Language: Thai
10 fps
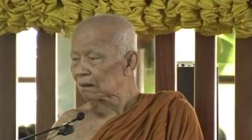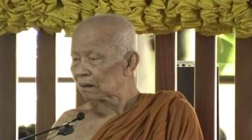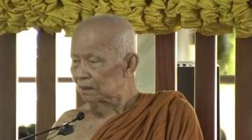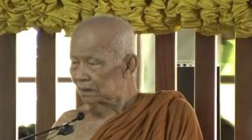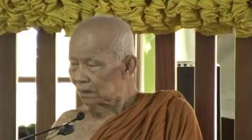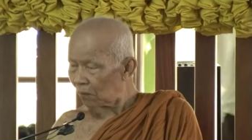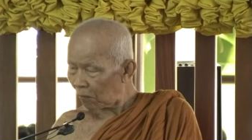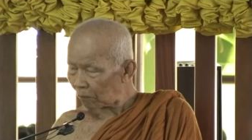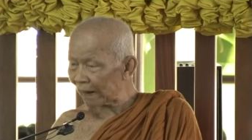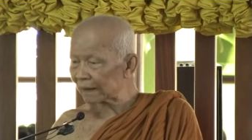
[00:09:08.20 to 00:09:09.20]
มันคีอห
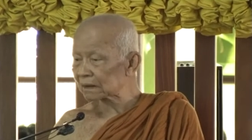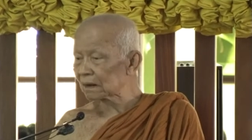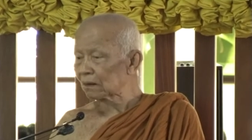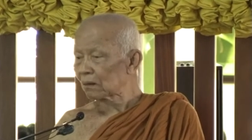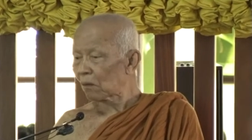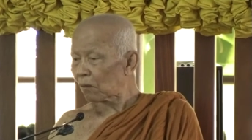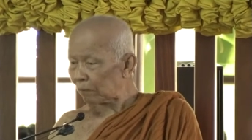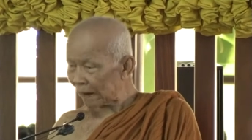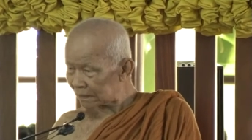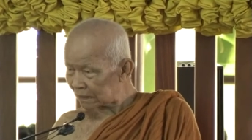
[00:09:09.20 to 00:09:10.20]
กพันหก
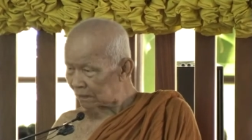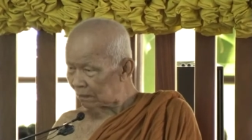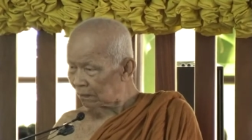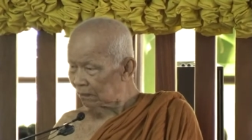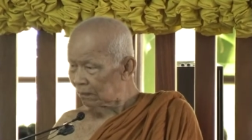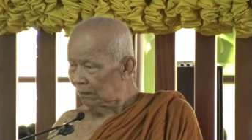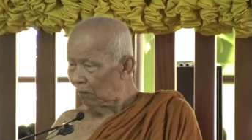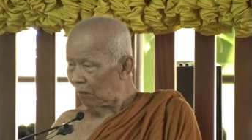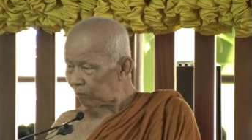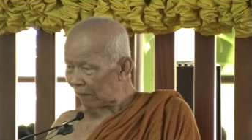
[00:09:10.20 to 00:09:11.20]
พัน
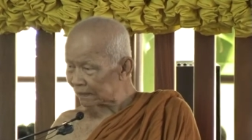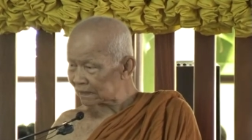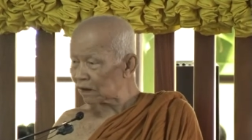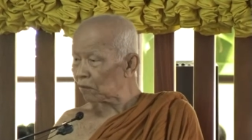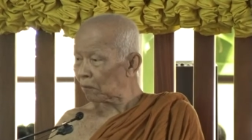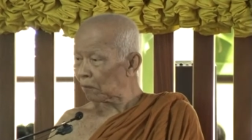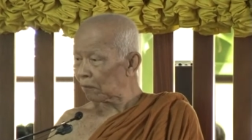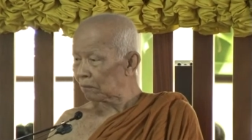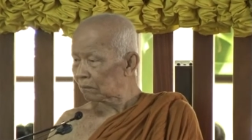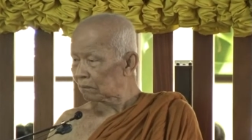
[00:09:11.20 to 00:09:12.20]
หกพันกิโล
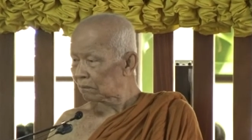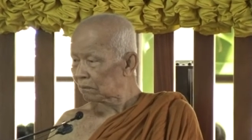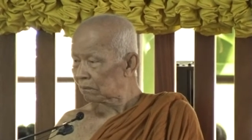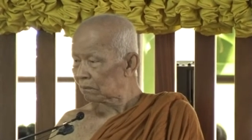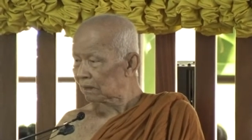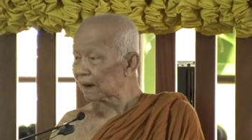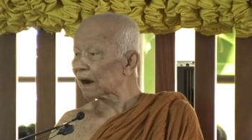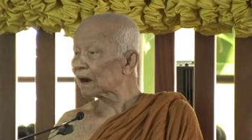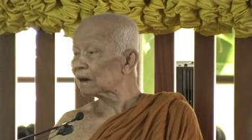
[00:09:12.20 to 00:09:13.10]
ฮะ